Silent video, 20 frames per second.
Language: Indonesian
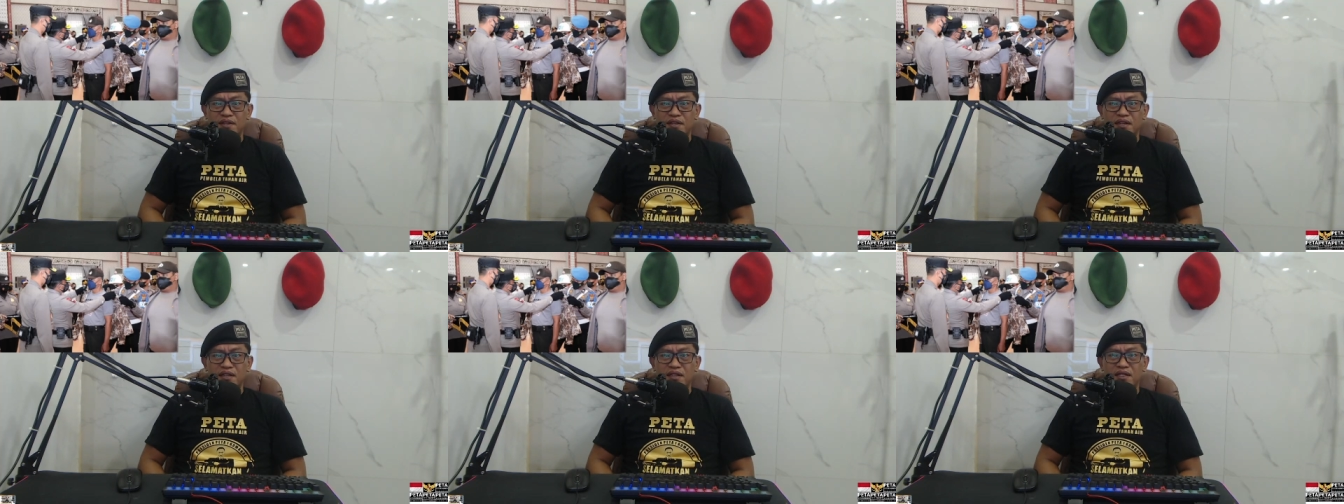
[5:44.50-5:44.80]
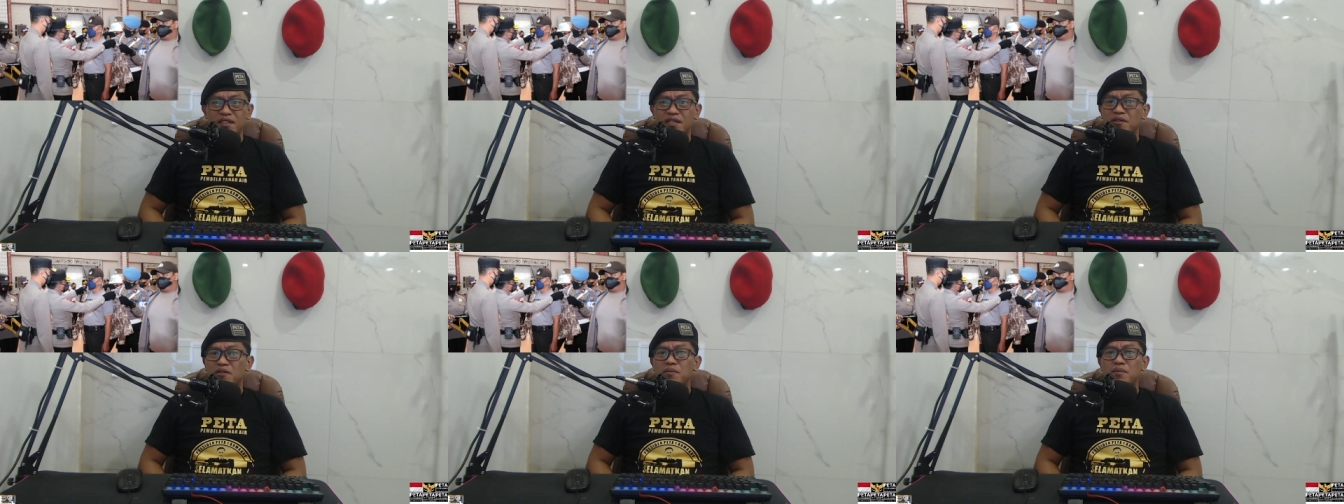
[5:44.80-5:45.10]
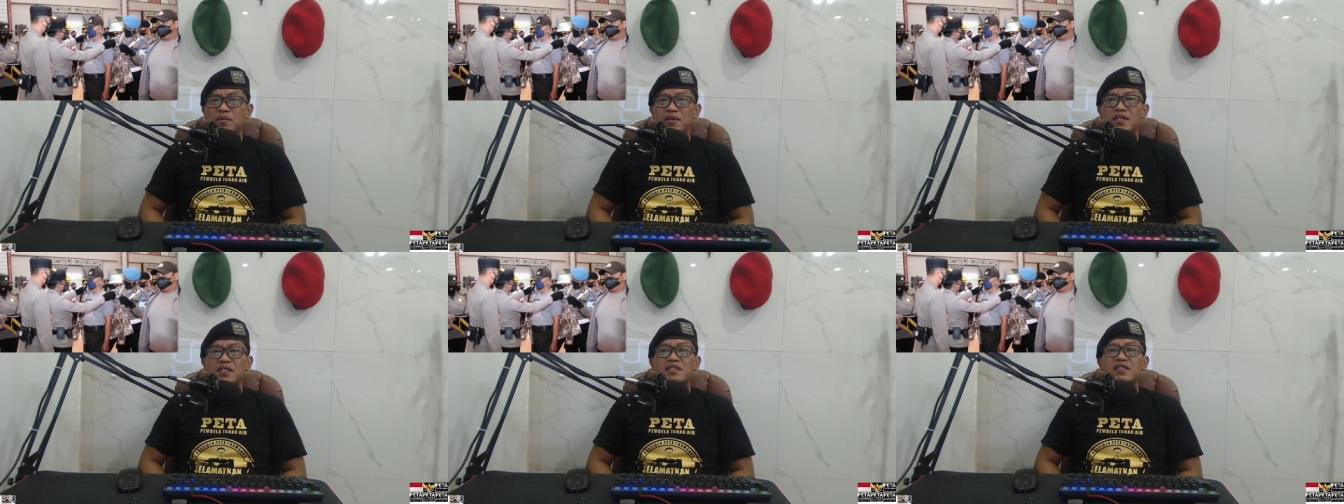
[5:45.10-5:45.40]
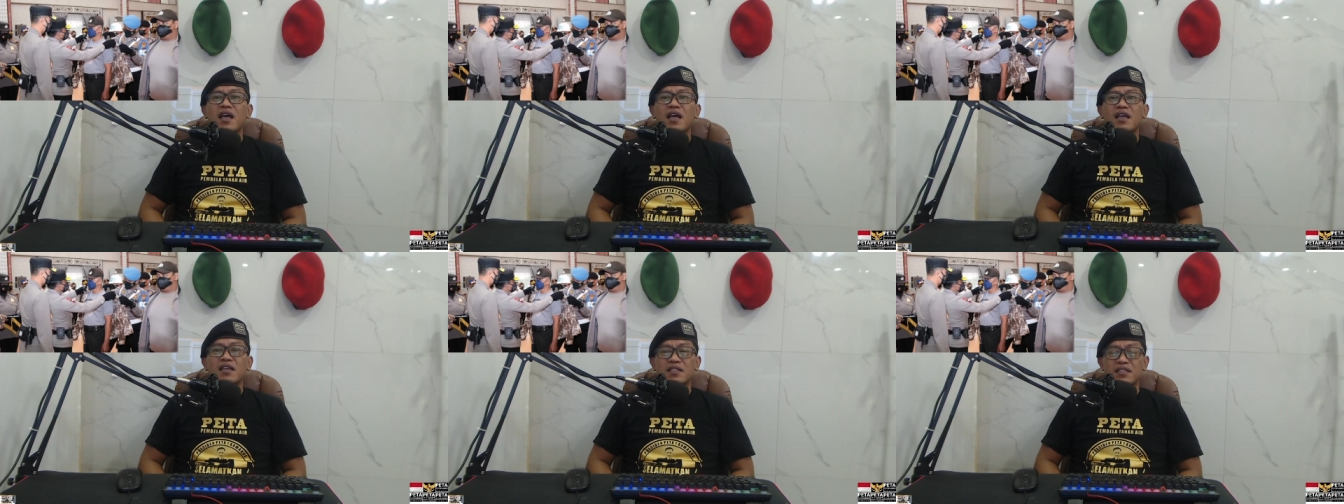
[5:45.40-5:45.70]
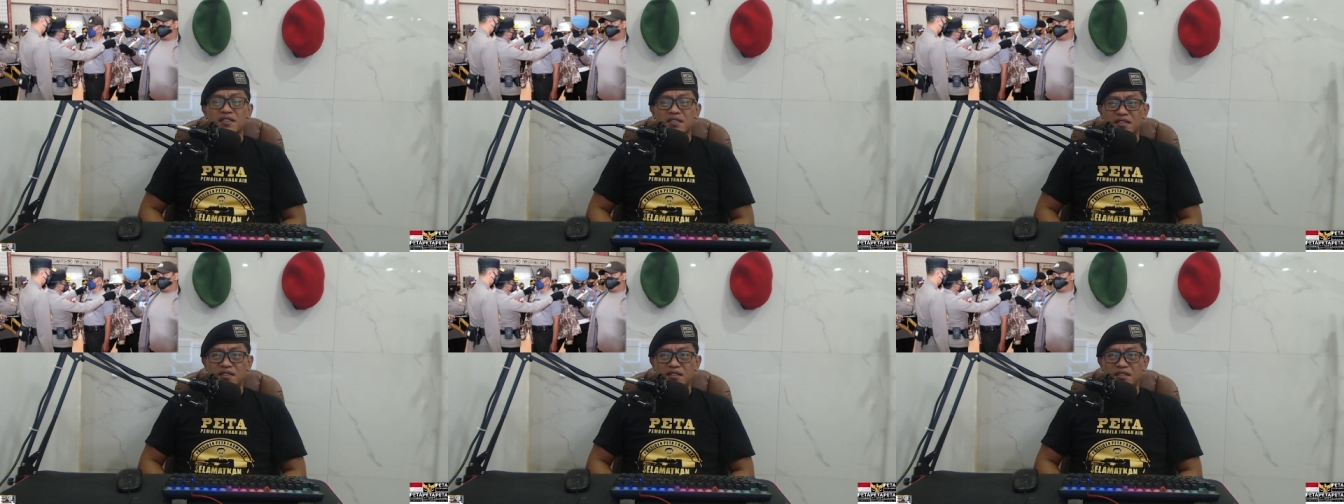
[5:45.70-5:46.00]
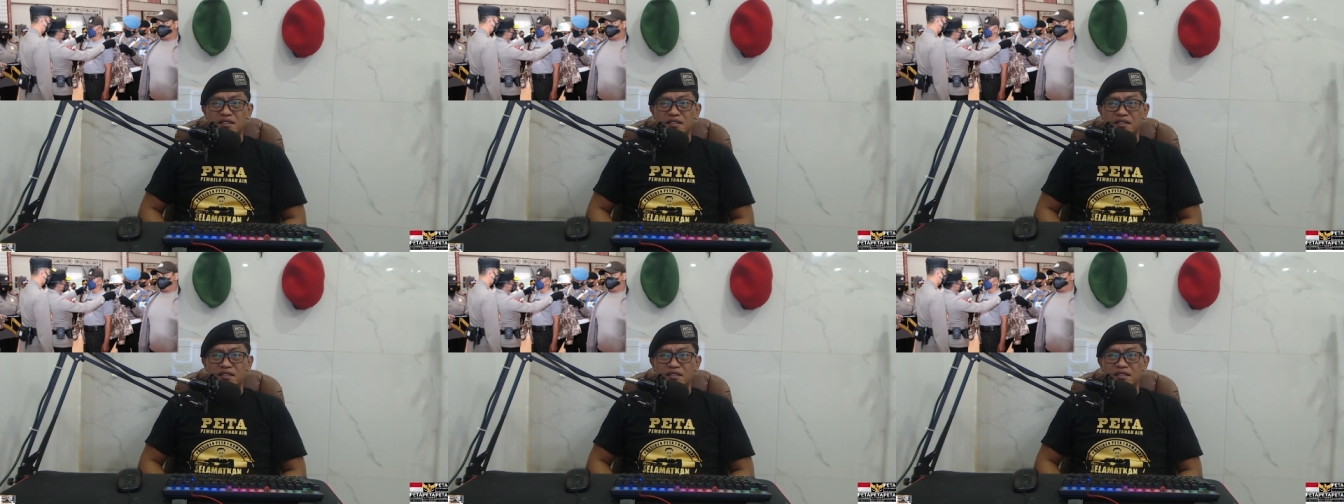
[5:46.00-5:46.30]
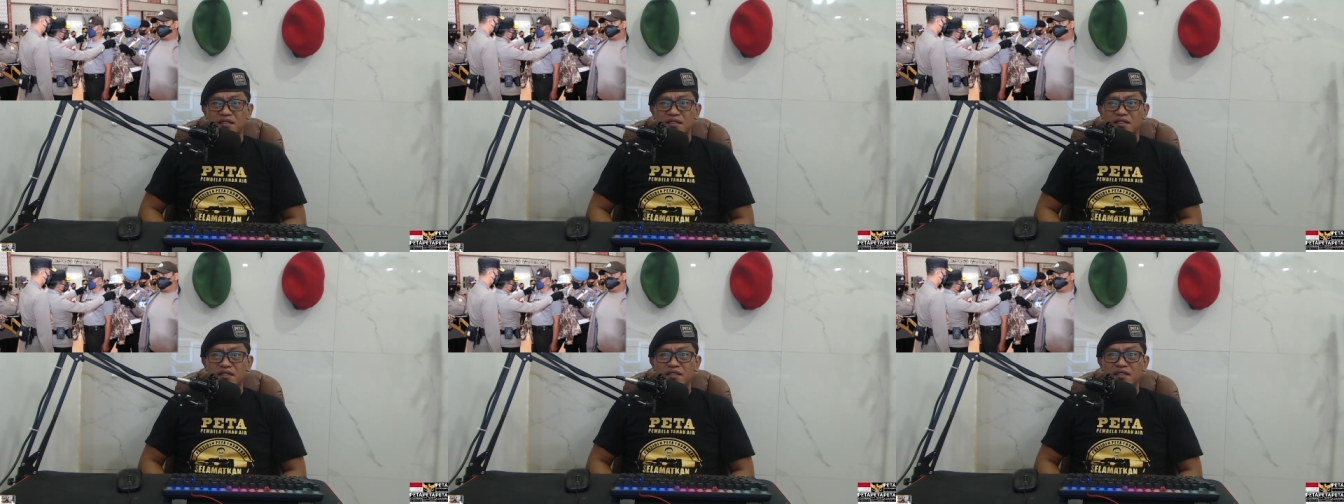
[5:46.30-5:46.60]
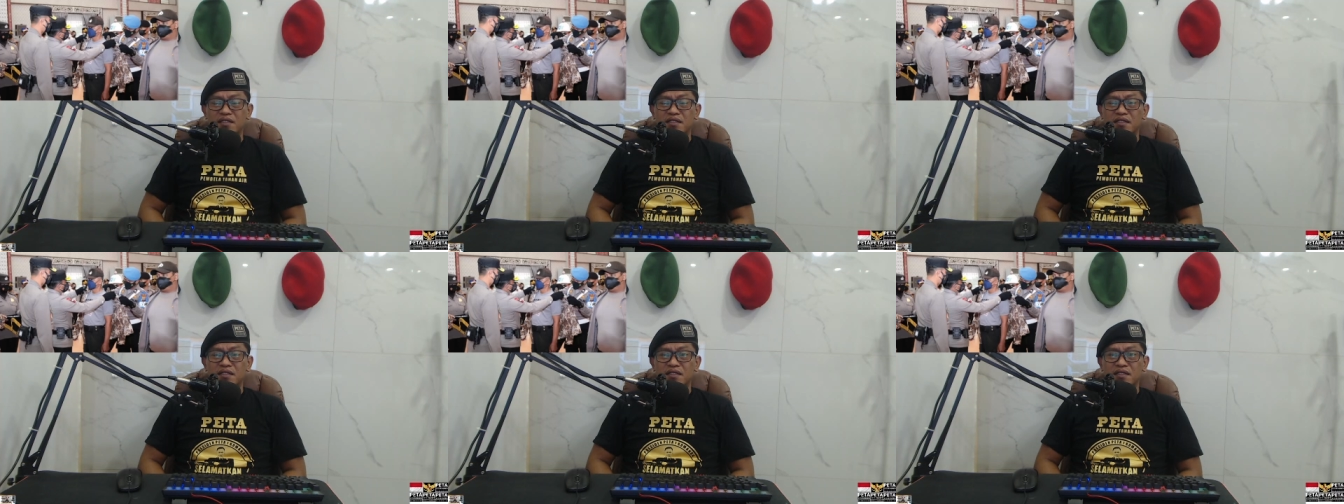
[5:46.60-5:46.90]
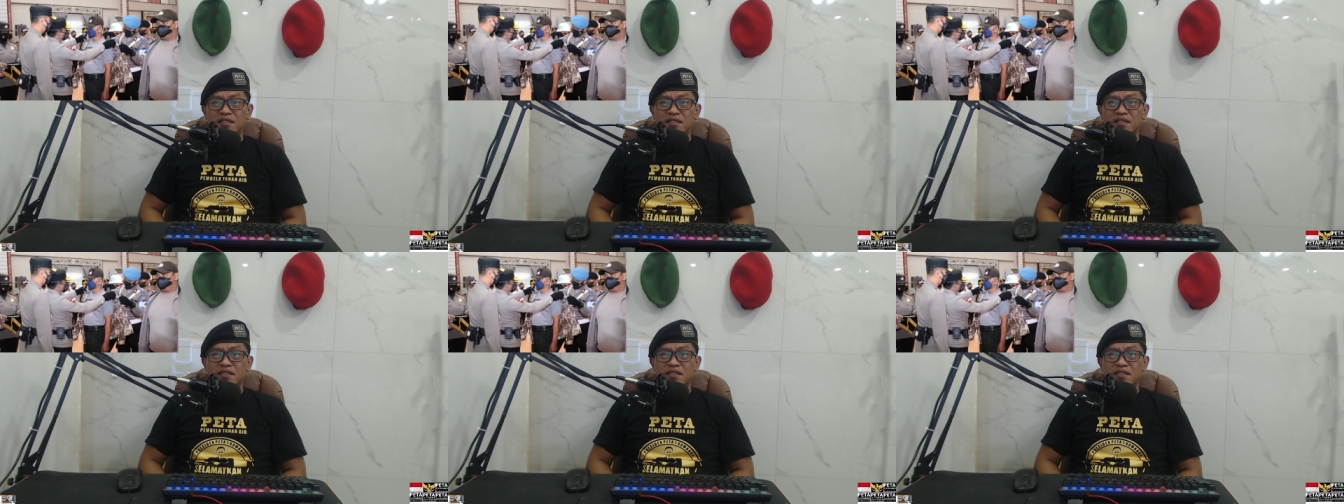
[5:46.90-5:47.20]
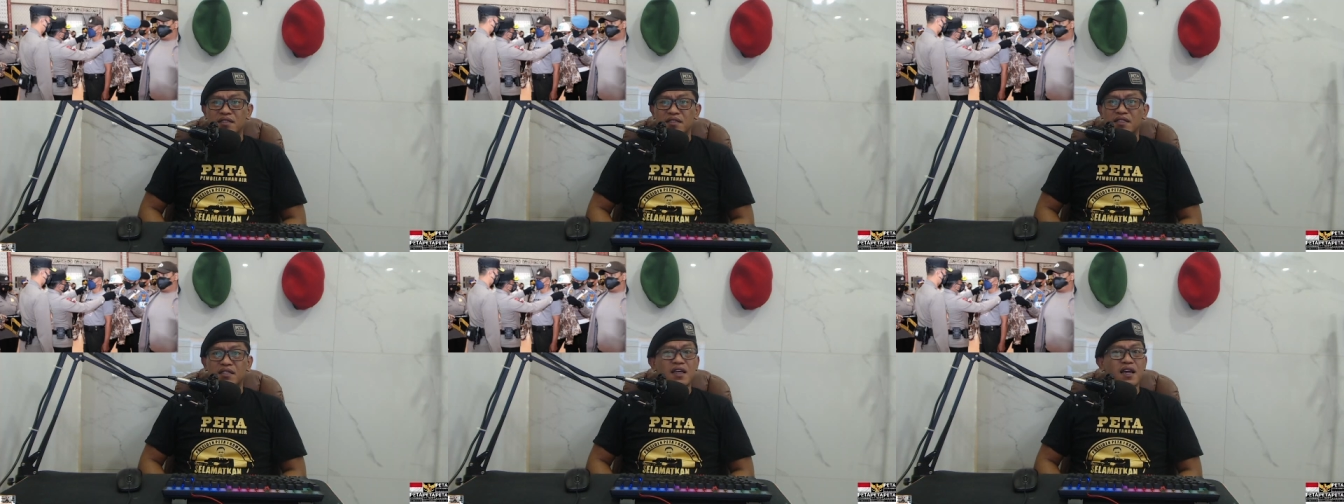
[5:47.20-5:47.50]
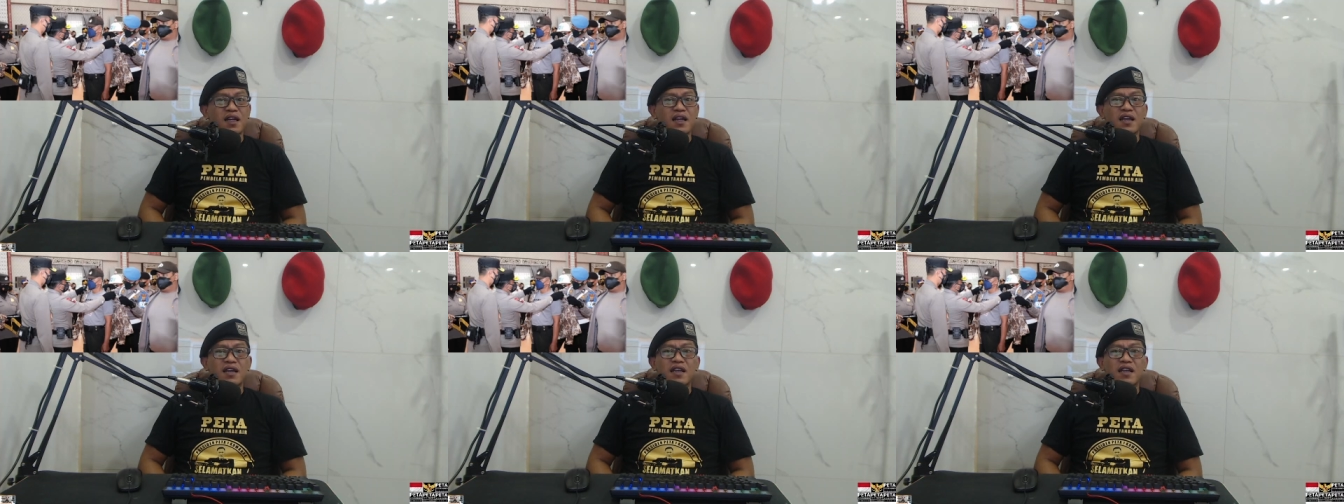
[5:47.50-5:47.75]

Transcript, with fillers: ini komunitas tidak